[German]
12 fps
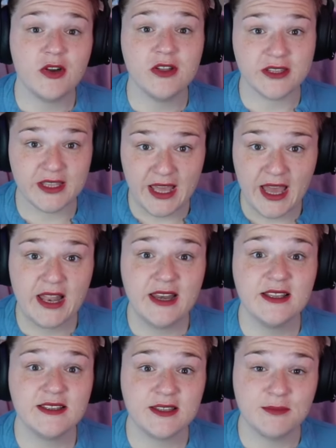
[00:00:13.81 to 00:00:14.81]
euch
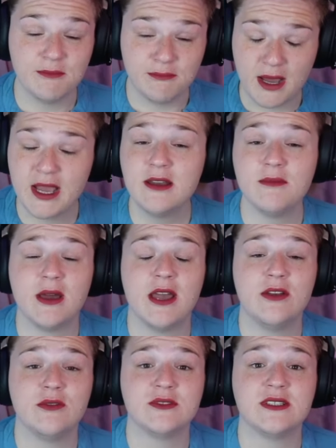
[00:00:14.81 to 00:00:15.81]
ehrlich meine
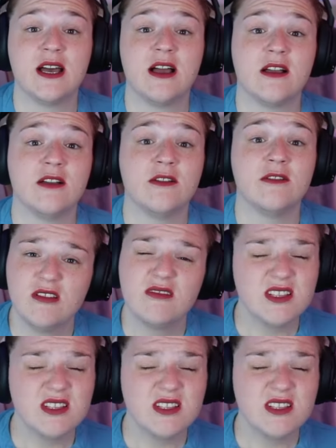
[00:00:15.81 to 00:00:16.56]
Meinung sagen,